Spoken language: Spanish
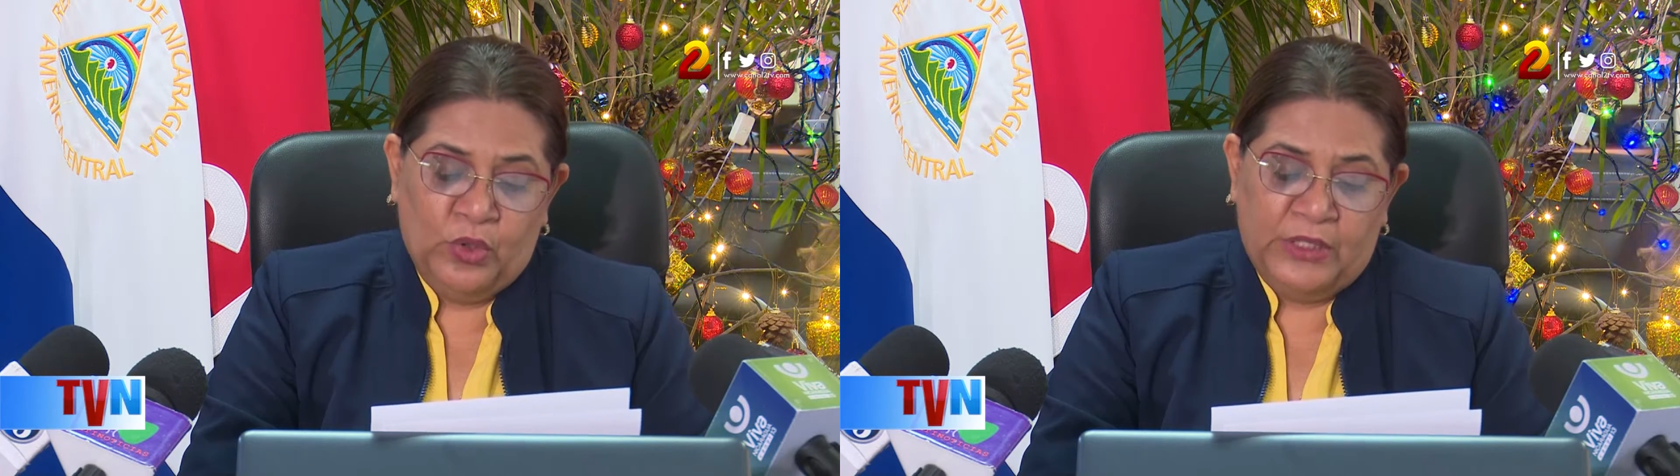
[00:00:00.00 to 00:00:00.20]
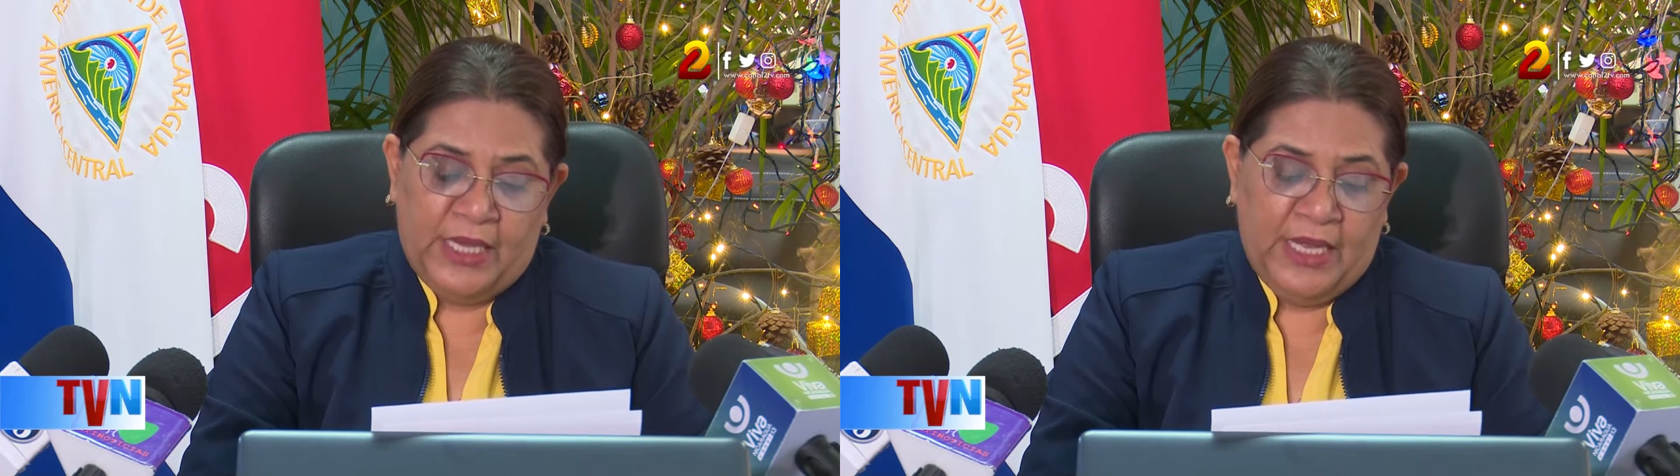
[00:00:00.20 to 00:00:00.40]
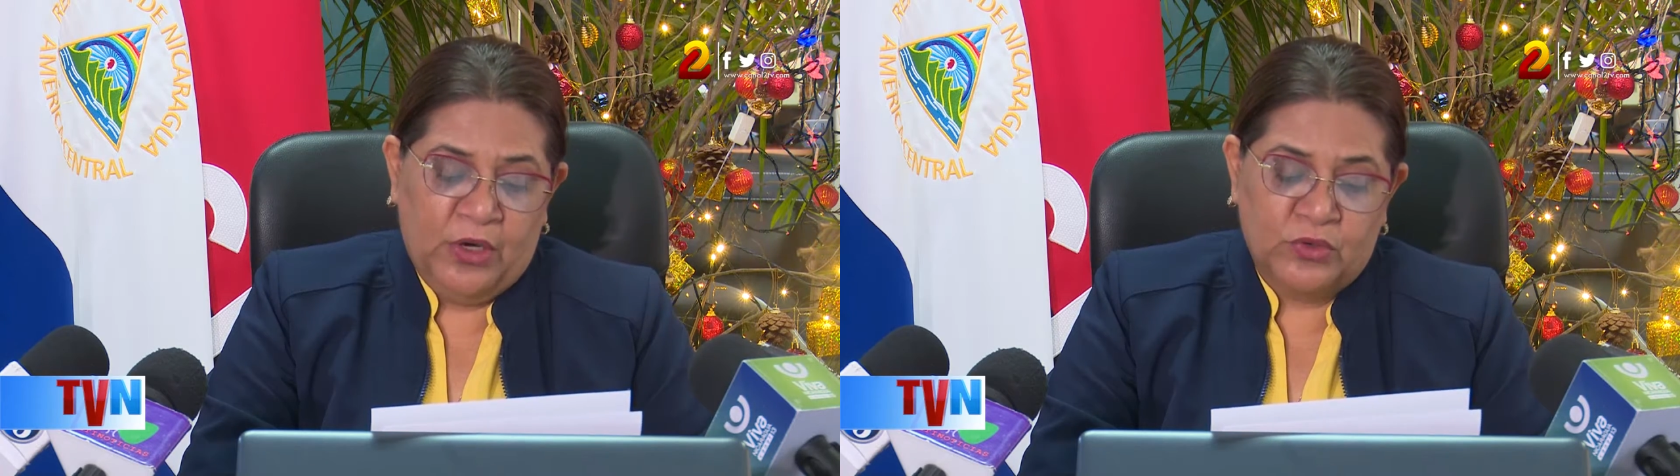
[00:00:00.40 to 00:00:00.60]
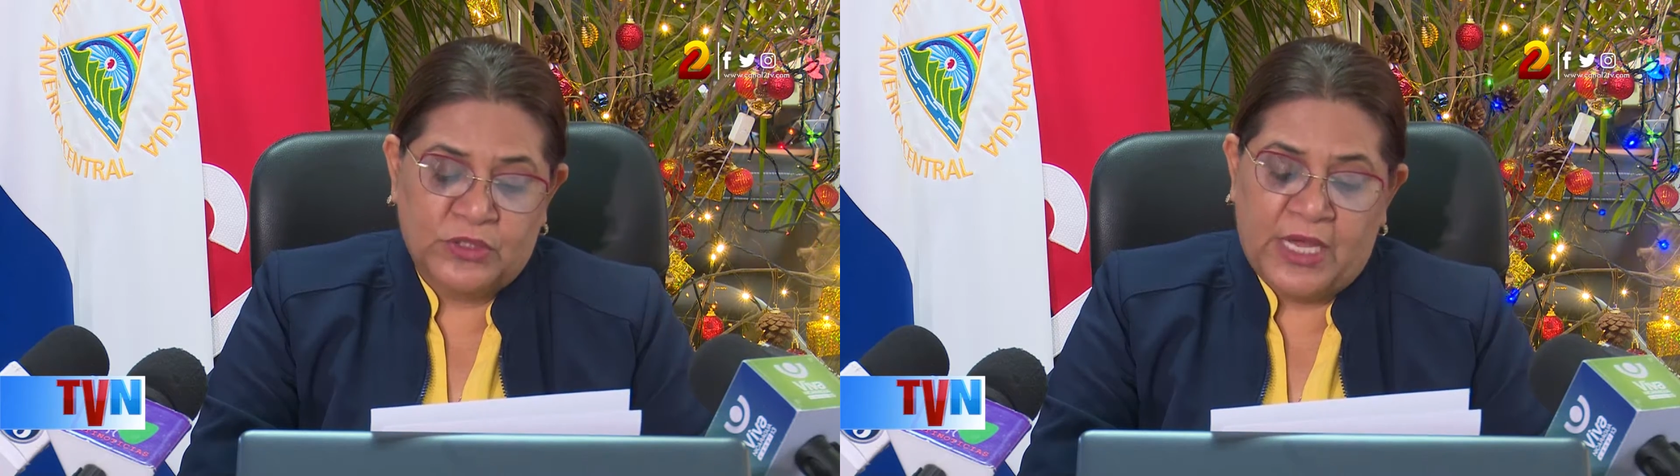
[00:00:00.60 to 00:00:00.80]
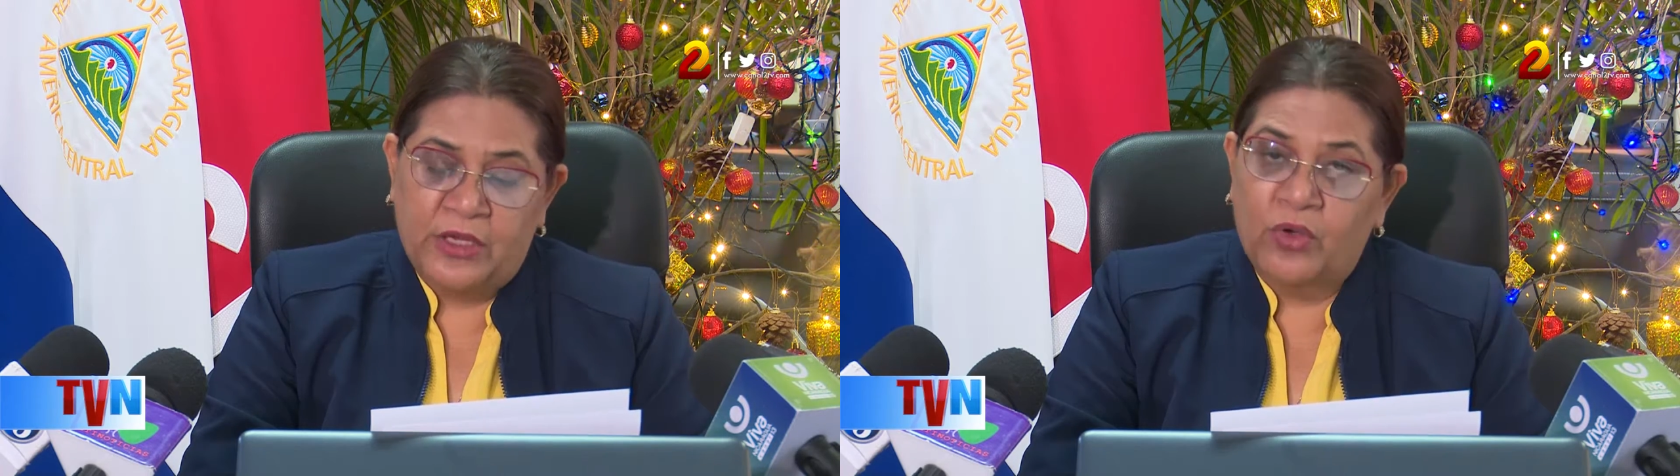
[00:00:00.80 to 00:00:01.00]
Norte, El
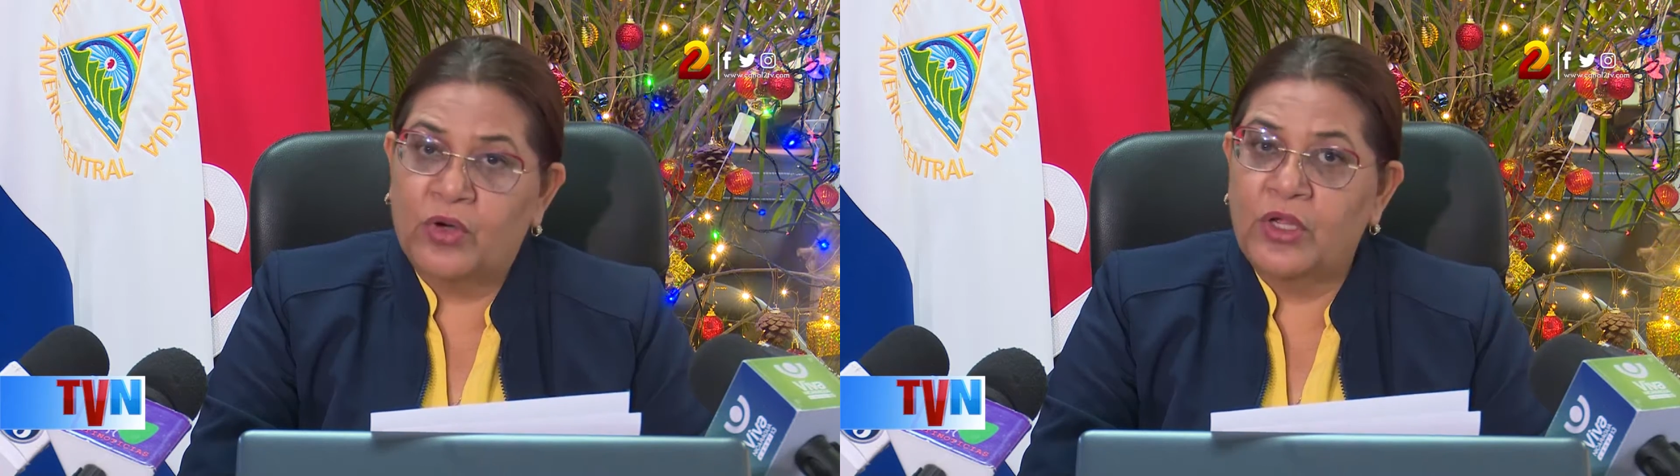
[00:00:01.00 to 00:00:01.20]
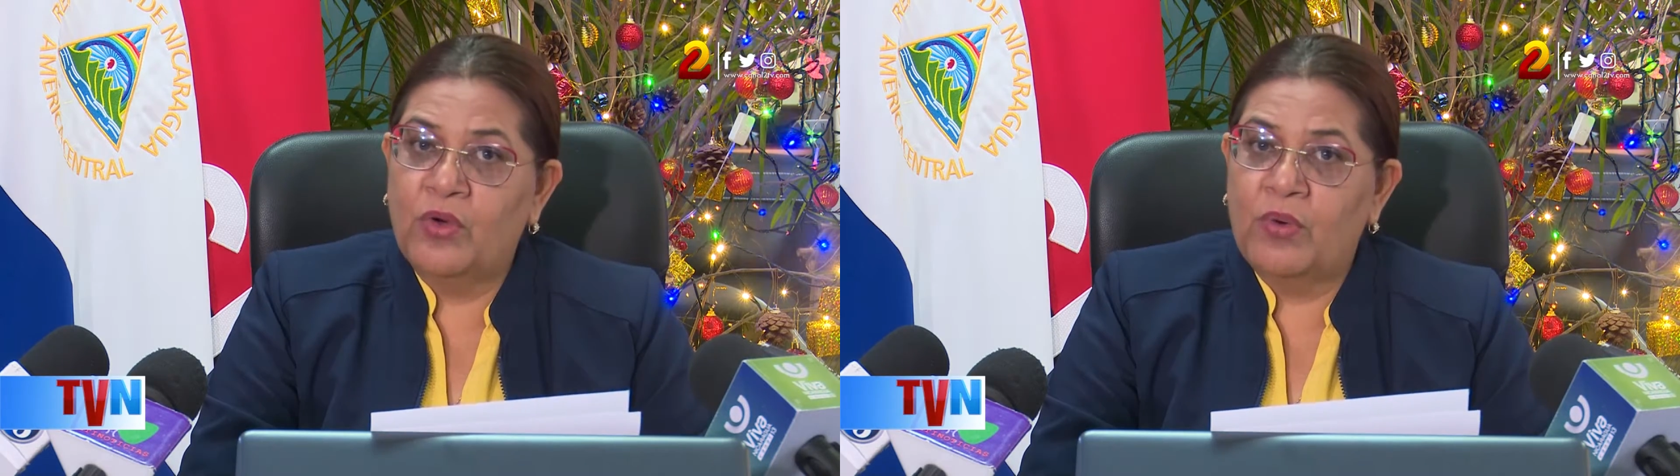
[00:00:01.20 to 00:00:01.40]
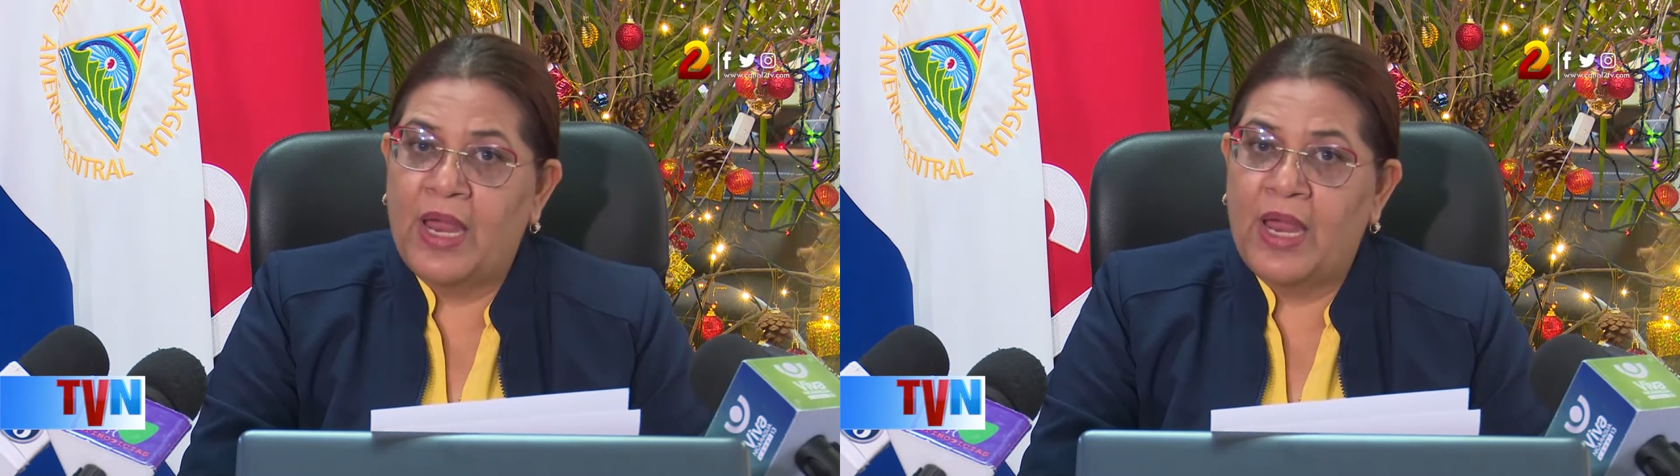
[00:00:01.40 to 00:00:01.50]
Rosario, Río